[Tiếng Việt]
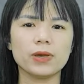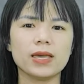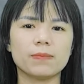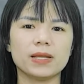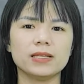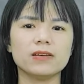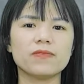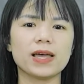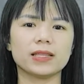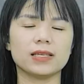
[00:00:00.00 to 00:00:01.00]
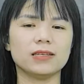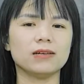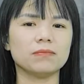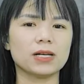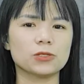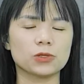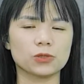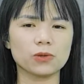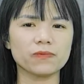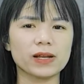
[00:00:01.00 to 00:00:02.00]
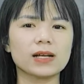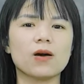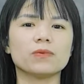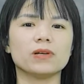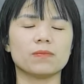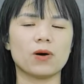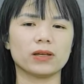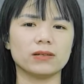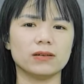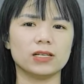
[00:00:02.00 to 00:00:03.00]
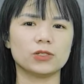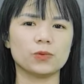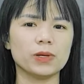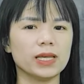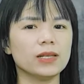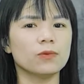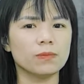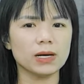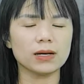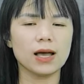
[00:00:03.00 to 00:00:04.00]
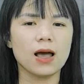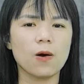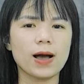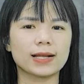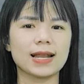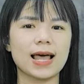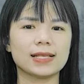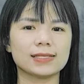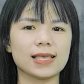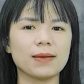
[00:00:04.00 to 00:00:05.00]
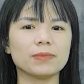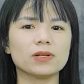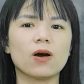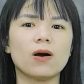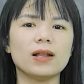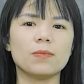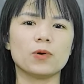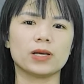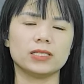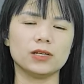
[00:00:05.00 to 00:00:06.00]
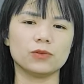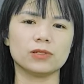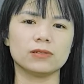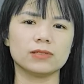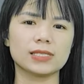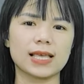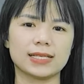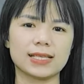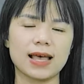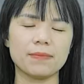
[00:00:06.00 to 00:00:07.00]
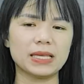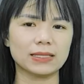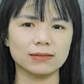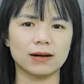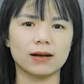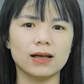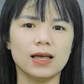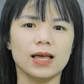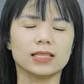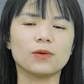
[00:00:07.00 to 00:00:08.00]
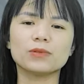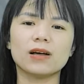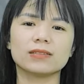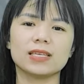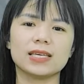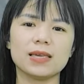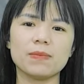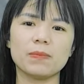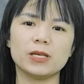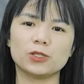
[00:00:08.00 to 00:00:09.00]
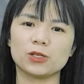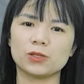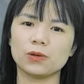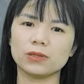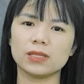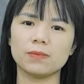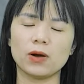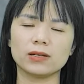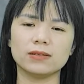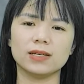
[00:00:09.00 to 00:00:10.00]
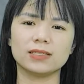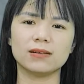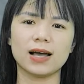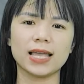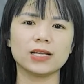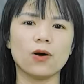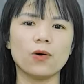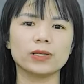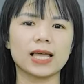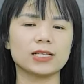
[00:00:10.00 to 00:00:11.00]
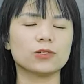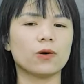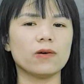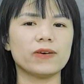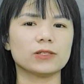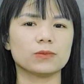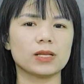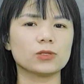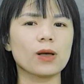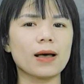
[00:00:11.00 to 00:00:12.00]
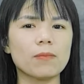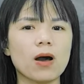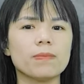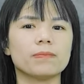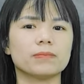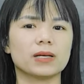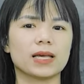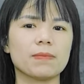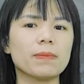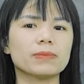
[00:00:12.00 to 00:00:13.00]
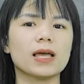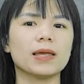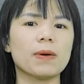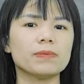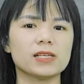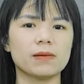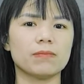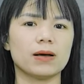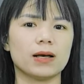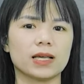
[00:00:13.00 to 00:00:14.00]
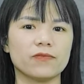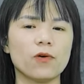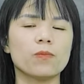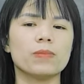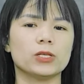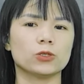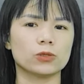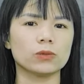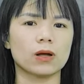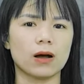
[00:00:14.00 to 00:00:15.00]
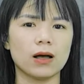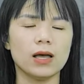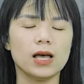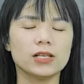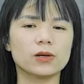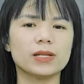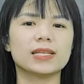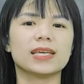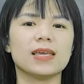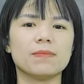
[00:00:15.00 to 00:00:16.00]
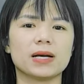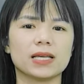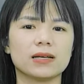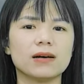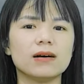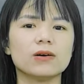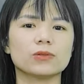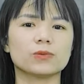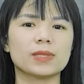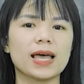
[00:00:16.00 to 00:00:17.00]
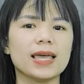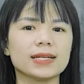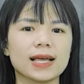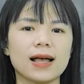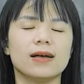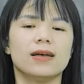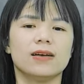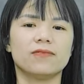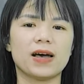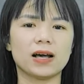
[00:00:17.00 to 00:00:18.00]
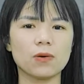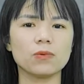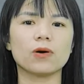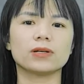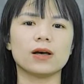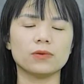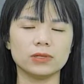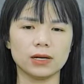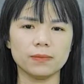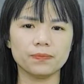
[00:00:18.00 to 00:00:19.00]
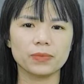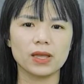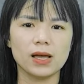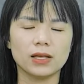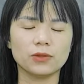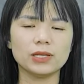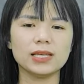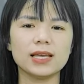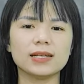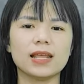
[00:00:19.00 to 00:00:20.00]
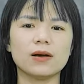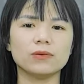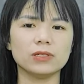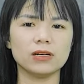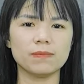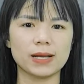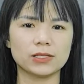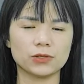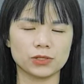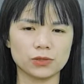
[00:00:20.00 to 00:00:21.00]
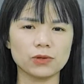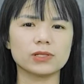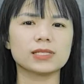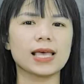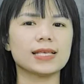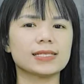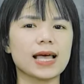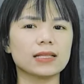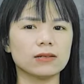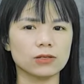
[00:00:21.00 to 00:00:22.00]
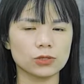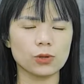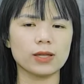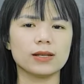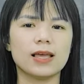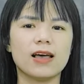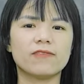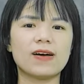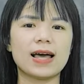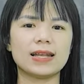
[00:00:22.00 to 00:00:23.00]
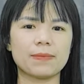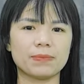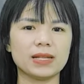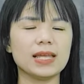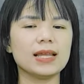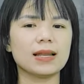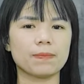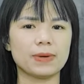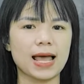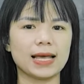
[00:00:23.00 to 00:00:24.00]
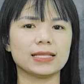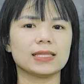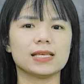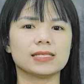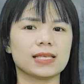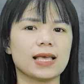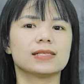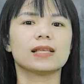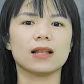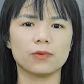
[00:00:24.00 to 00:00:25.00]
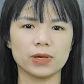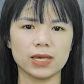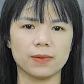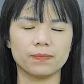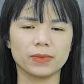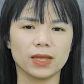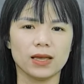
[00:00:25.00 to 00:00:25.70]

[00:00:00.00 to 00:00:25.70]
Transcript: Nguy hiểm đến như vậy thì nhưng mà chuột rút vẫn không được mọi người chú ý đúng mức hoặc là xem đó là một cái triệu chứng xảy ra bình thường. Thông thường thì khi mà bị chuột rút thì mọi người thường hay ngồi tại chỗ và chúng ta xoa bóp cái bắp tay, bắp chân mà cái vùng bị chuột rút đó cho đến khi mà cái cơ của chúng ta hết căng và không còn đau nữa. Tuy nhiên nếu như mà trượt rút xảy ra thường xuyên và lặp đi lặp lại thì sẽ rất là nguy hiểm.